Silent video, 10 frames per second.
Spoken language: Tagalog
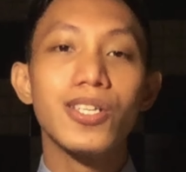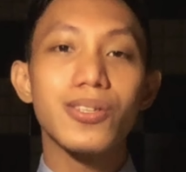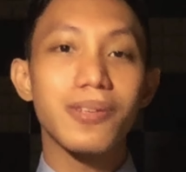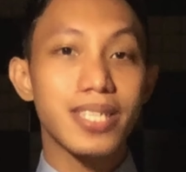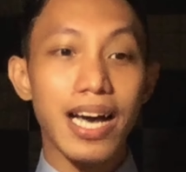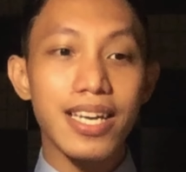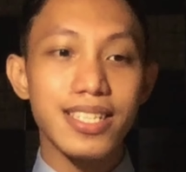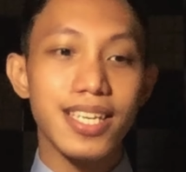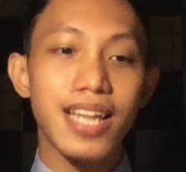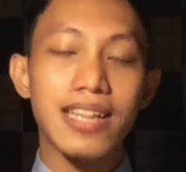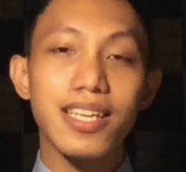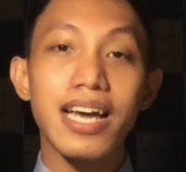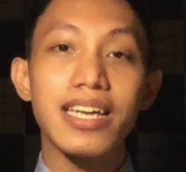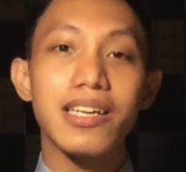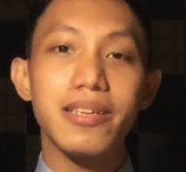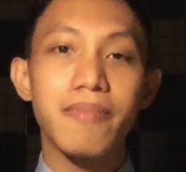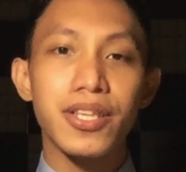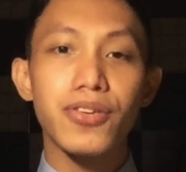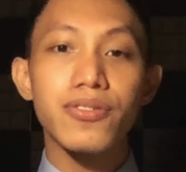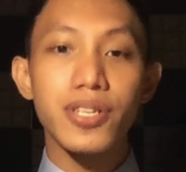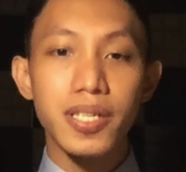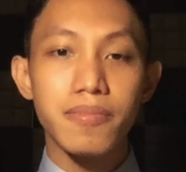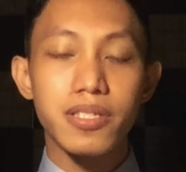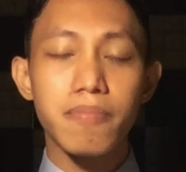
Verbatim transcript: So, saka hindi natin lalaliman yung terms.